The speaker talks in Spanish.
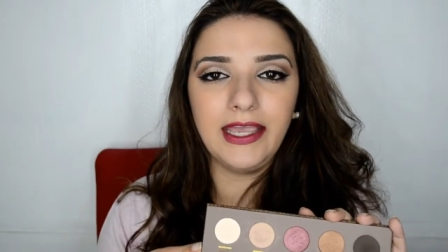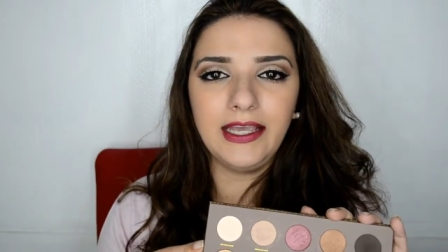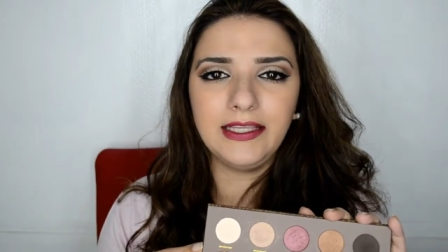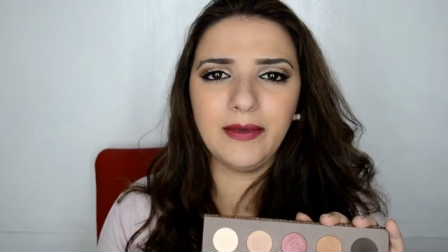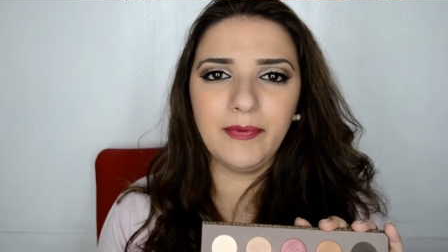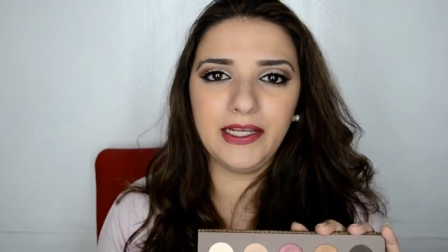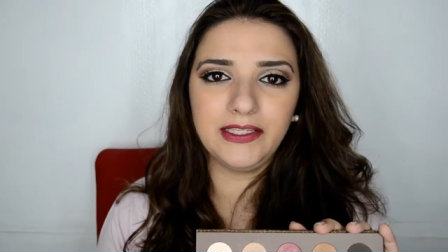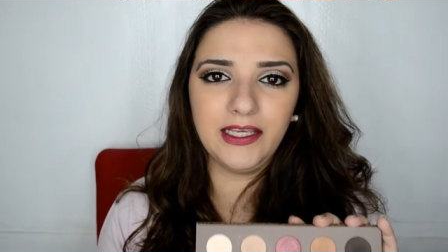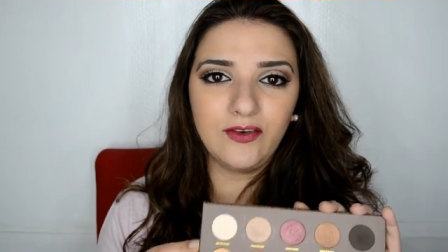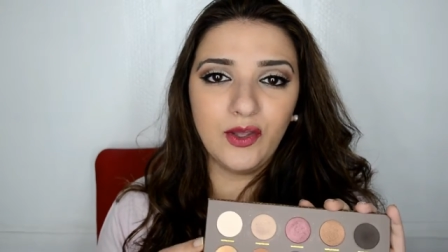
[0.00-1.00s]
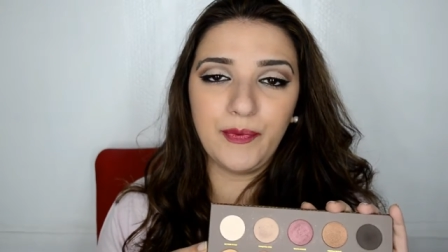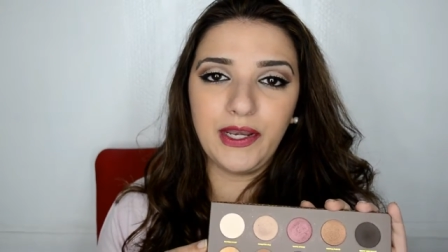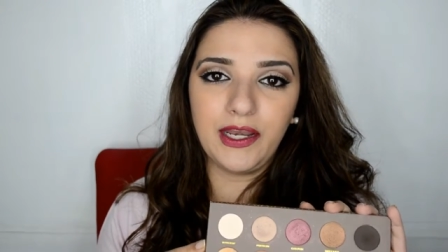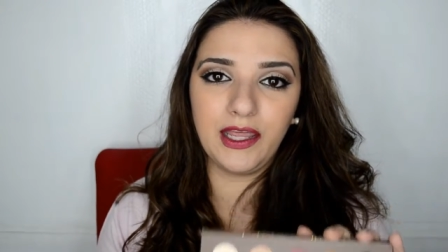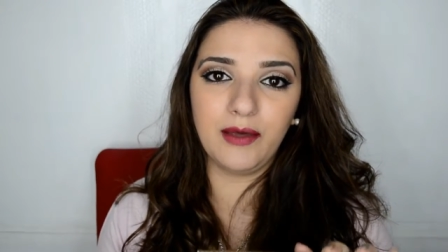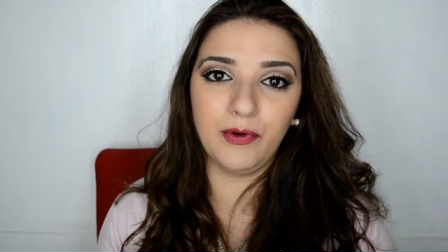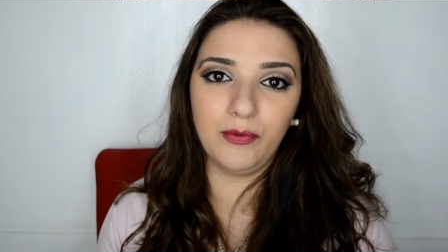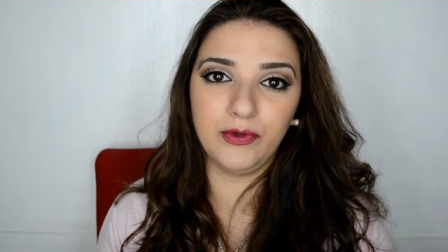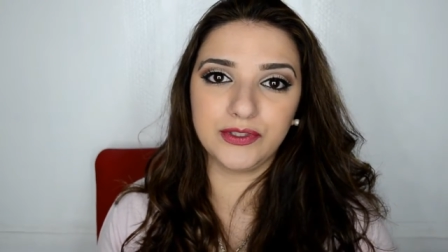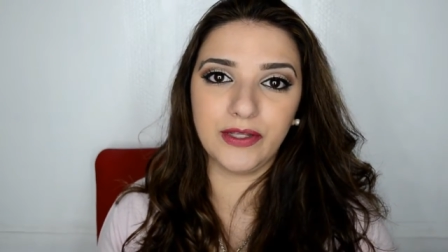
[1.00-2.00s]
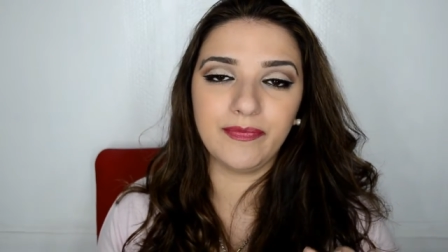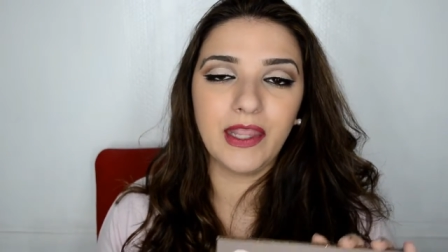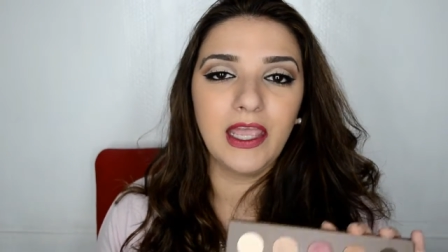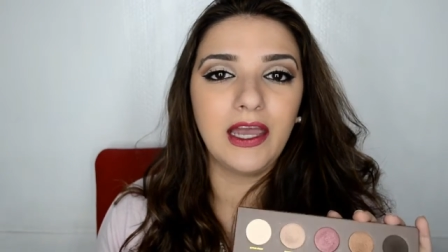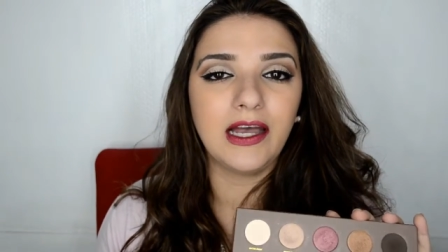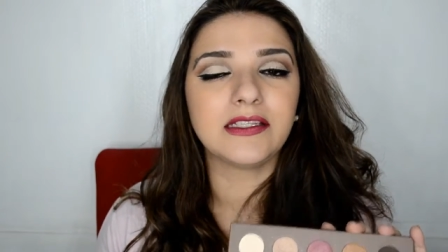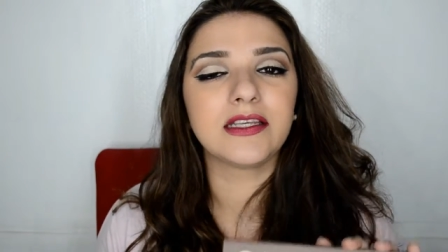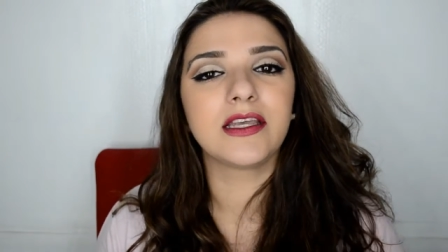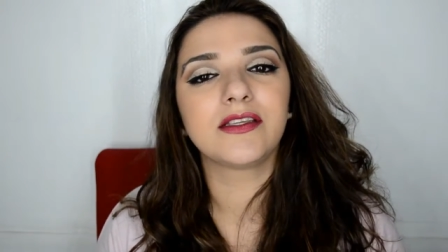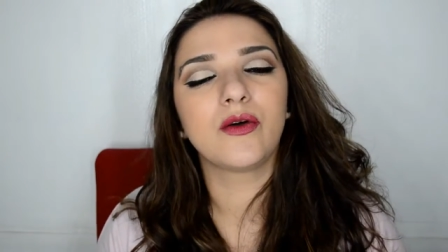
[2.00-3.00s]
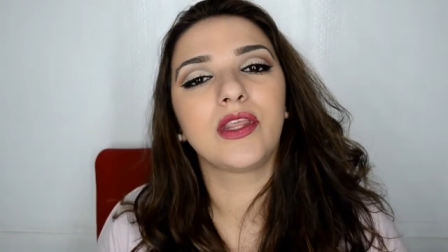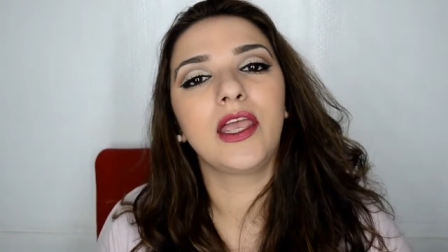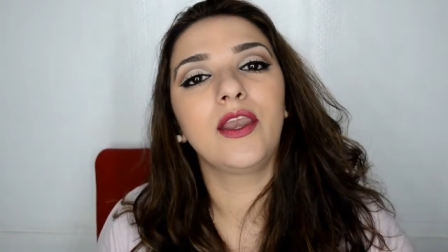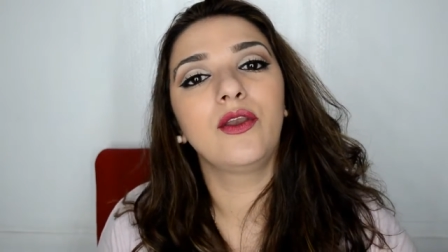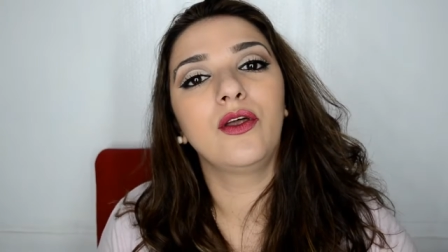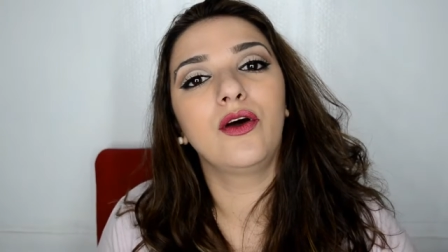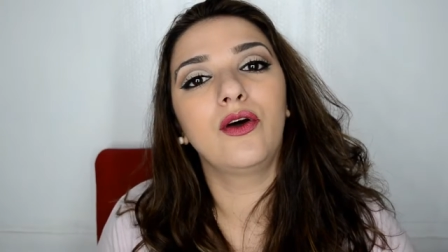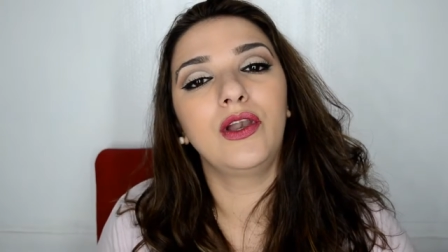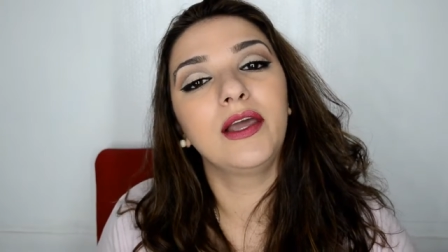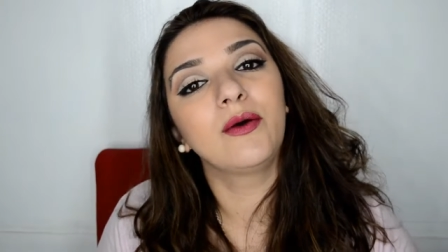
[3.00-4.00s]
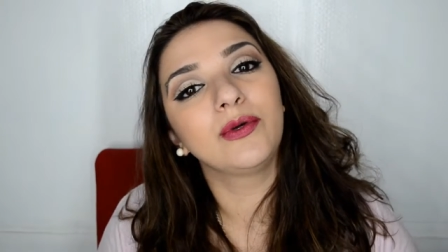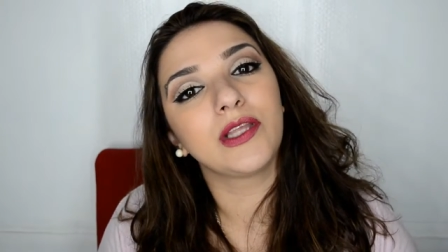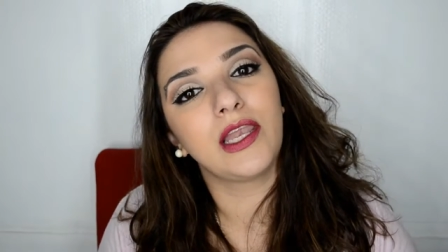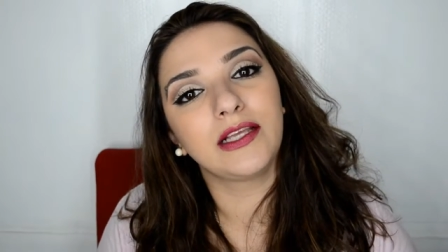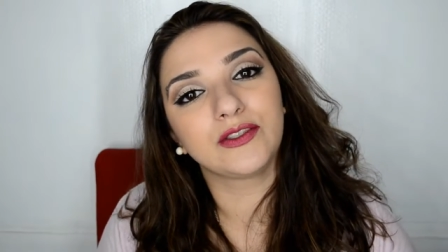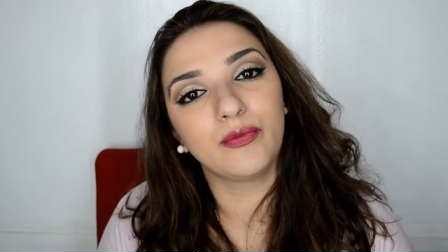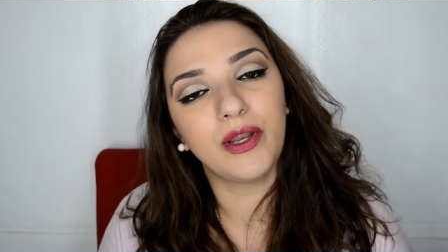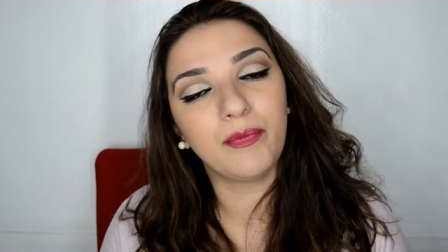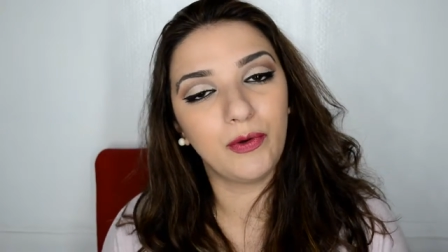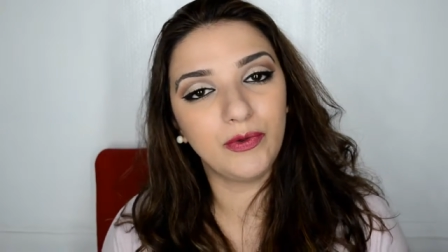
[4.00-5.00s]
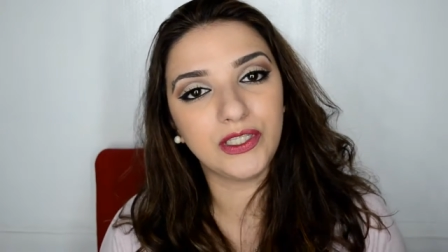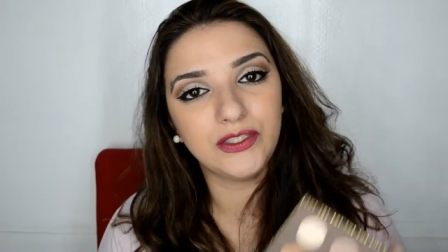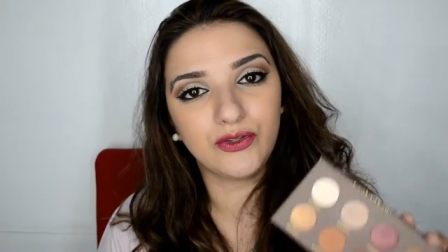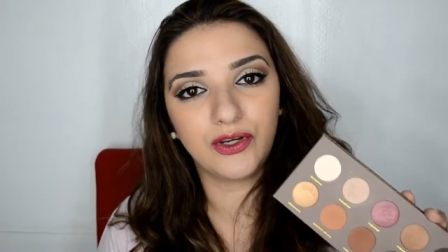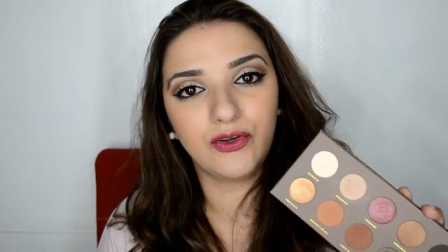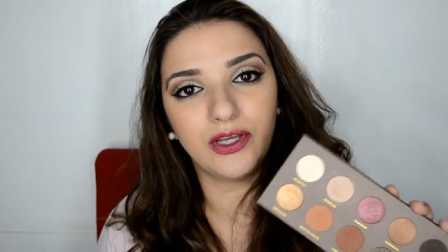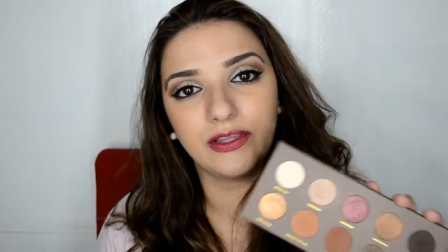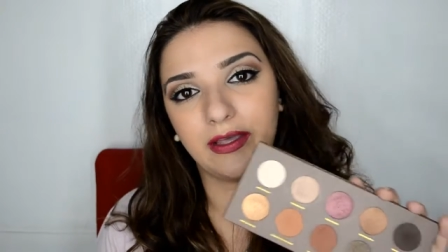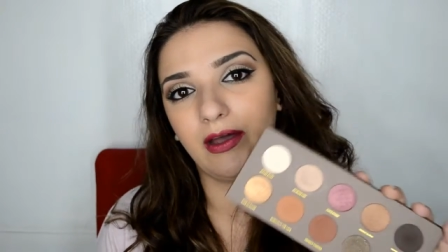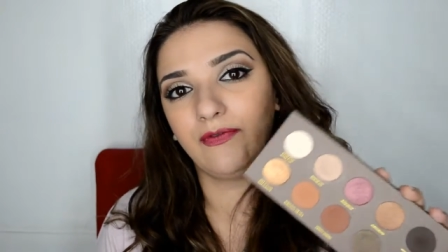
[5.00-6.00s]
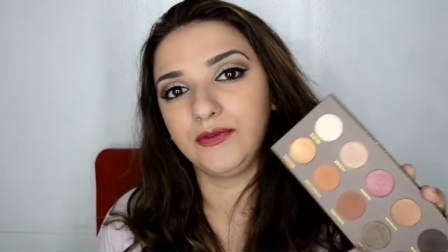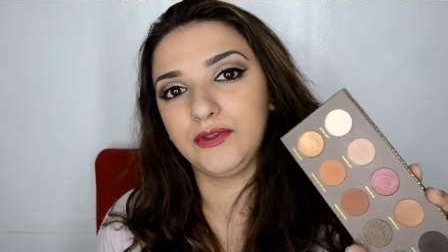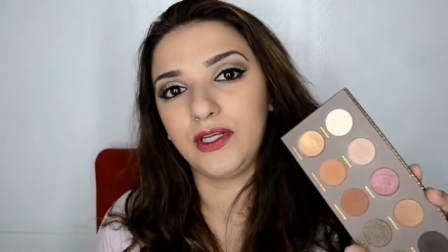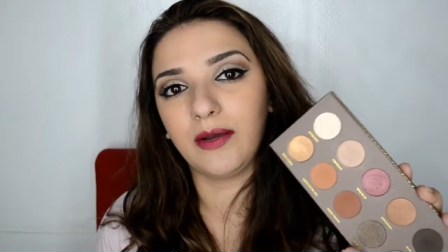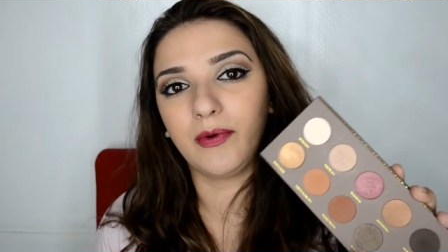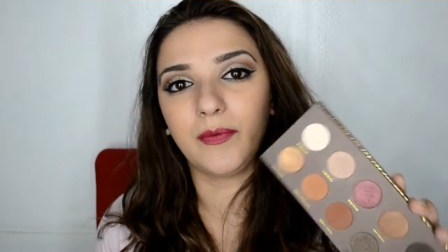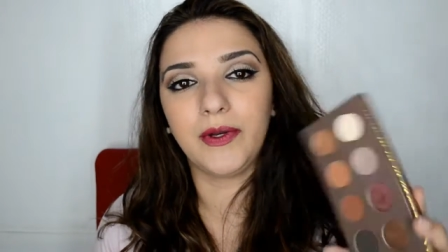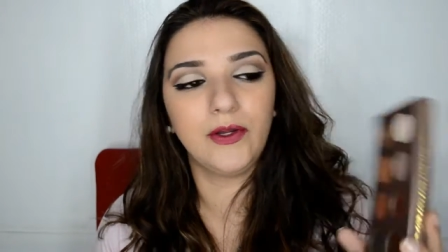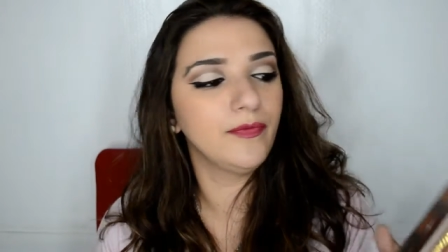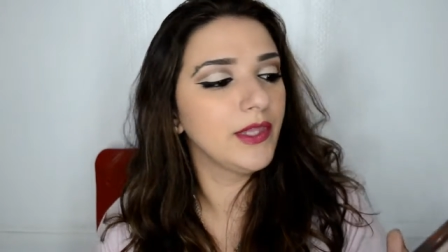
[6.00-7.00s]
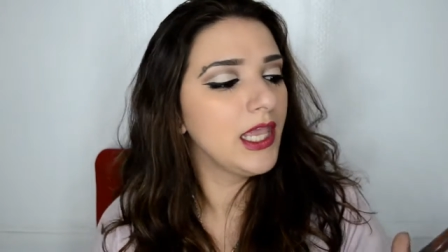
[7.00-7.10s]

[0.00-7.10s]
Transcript: Esta paleta no es para nada polvosa, así que si a ustedes no les gustan las sombras polvosas, yo creo que esta va a funcionar bárbaro.